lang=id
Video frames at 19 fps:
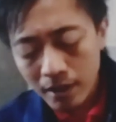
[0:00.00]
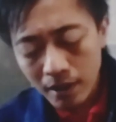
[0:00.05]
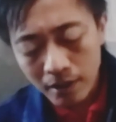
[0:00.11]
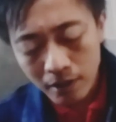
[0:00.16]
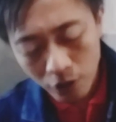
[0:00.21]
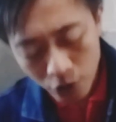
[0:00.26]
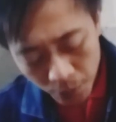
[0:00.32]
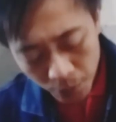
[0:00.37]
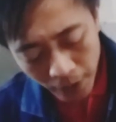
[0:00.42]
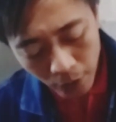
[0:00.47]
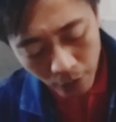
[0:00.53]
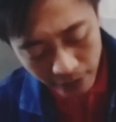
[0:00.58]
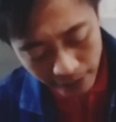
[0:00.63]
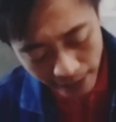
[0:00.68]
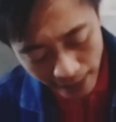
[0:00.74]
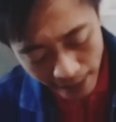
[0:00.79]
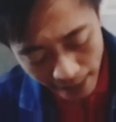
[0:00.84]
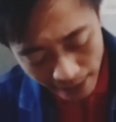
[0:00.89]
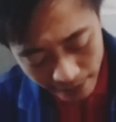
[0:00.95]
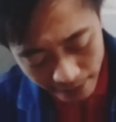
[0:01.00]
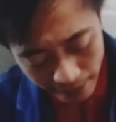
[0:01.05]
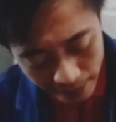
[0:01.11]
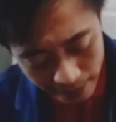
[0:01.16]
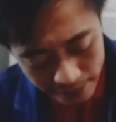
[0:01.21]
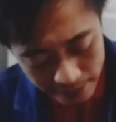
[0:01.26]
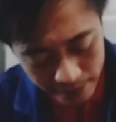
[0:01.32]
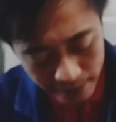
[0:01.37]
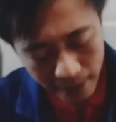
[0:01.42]
terus berikutnya
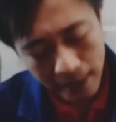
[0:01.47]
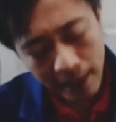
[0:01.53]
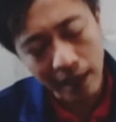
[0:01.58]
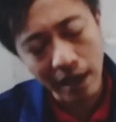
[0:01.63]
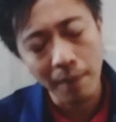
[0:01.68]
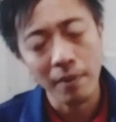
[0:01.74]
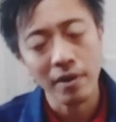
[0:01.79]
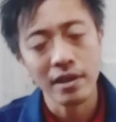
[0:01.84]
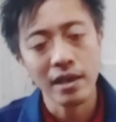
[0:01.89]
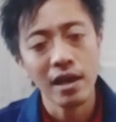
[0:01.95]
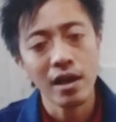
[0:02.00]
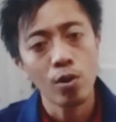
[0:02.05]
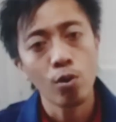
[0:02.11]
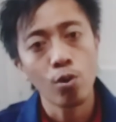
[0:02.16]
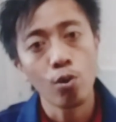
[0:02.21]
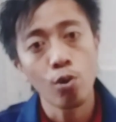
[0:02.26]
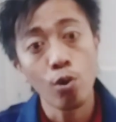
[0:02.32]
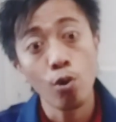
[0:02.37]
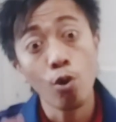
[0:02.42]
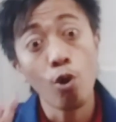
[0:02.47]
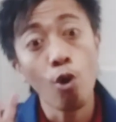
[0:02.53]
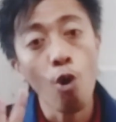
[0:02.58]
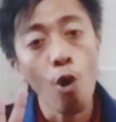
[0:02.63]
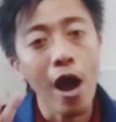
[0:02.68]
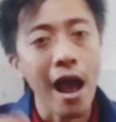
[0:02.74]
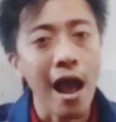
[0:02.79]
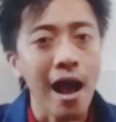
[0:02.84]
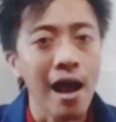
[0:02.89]
ada istilah yang namanya
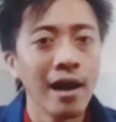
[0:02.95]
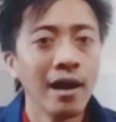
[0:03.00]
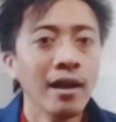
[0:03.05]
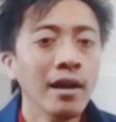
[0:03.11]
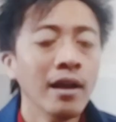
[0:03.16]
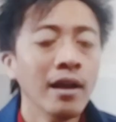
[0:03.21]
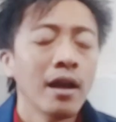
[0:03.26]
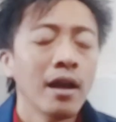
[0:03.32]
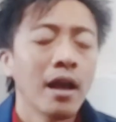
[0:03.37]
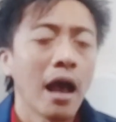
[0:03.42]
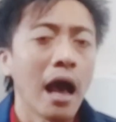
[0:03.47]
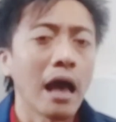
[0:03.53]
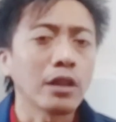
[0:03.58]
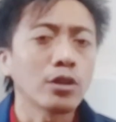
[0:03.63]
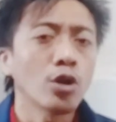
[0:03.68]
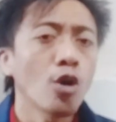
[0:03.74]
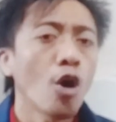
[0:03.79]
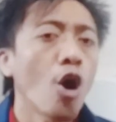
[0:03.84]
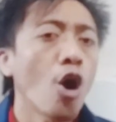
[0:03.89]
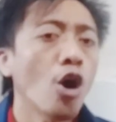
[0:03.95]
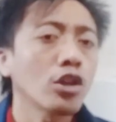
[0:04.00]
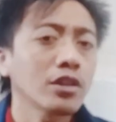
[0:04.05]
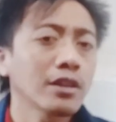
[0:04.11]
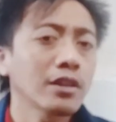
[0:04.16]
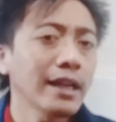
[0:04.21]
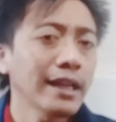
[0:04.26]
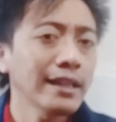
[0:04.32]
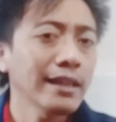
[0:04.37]
OA atau
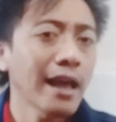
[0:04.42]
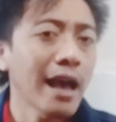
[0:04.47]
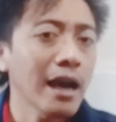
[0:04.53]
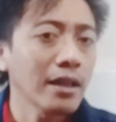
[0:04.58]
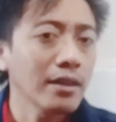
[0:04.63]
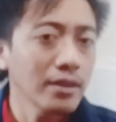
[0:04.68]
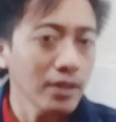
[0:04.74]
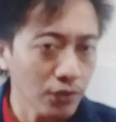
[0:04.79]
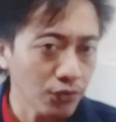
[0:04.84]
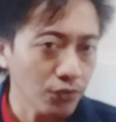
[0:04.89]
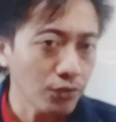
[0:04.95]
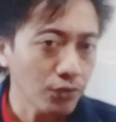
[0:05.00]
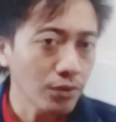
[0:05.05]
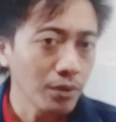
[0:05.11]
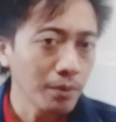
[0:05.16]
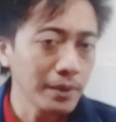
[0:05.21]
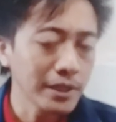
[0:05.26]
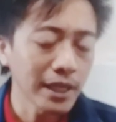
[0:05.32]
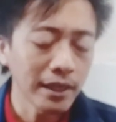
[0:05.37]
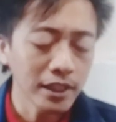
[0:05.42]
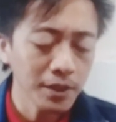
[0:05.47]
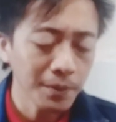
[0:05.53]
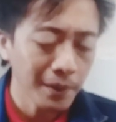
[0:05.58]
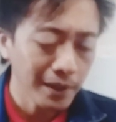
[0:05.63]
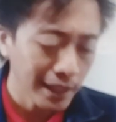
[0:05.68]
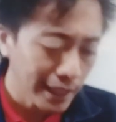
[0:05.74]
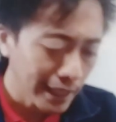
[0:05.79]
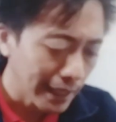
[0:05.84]
outlet aktif misalnya
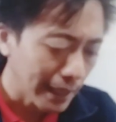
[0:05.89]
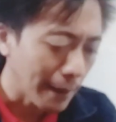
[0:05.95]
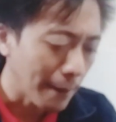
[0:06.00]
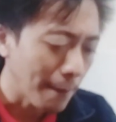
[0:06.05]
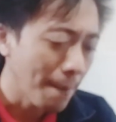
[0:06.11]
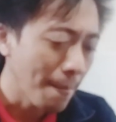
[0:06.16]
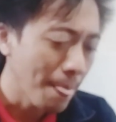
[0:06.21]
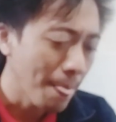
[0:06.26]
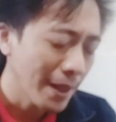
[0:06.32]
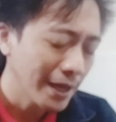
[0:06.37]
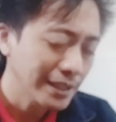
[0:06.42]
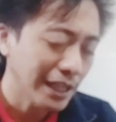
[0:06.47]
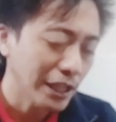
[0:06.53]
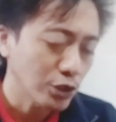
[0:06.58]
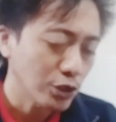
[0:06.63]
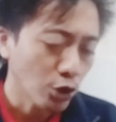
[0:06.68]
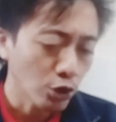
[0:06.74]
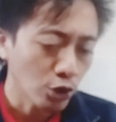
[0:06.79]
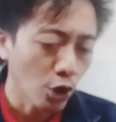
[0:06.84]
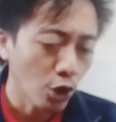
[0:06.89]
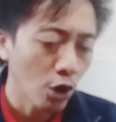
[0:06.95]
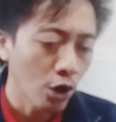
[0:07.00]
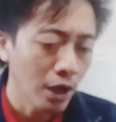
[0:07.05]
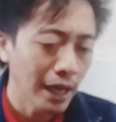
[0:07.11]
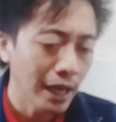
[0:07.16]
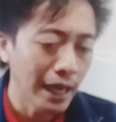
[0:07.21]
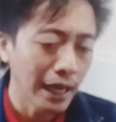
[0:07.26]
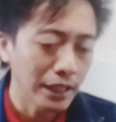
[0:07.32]
seperti ini saya contoh
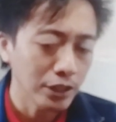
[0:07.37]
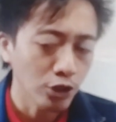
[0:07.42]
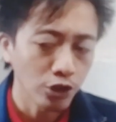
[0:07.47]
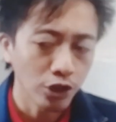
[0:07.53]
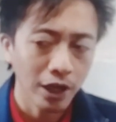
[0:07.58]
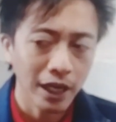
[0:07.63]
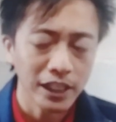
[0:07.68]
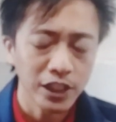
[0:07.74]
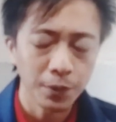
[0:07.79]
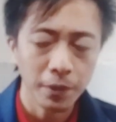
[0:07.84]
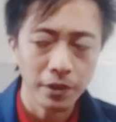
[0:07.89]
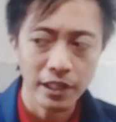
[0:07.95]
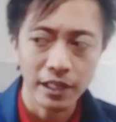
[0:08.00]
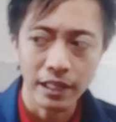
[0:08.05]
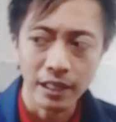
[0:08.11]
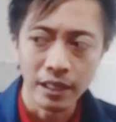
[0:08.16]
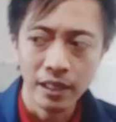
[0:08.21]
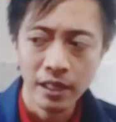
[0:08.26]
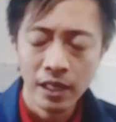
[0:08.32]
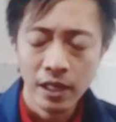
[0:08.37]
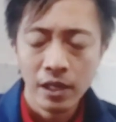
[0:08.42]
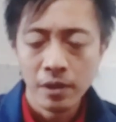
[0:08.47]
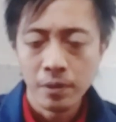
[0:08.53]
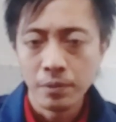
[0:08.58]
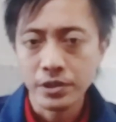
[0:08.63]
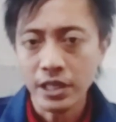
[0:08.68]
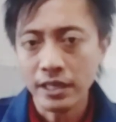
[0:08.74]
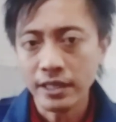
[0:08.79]
uh, contohkan seperti ini
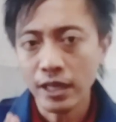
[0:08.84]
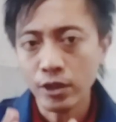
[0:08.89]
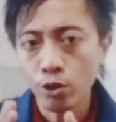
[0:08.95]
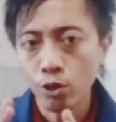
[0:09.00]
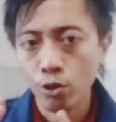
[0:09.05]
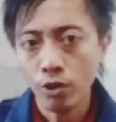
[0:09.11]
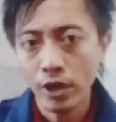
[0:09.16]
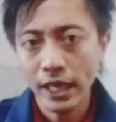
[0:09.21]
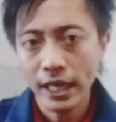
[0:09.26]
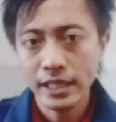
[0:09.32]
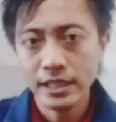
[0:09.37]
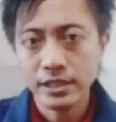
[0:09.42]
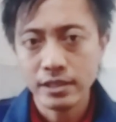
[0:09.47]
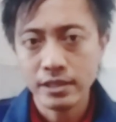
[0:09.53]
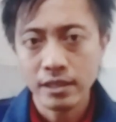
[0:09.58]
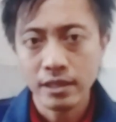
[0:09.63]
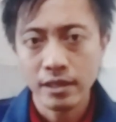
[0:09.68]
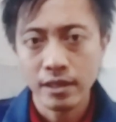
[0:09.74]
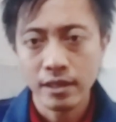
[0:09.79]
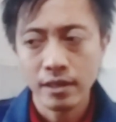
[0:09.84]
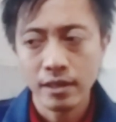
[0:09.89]
misalnya toko X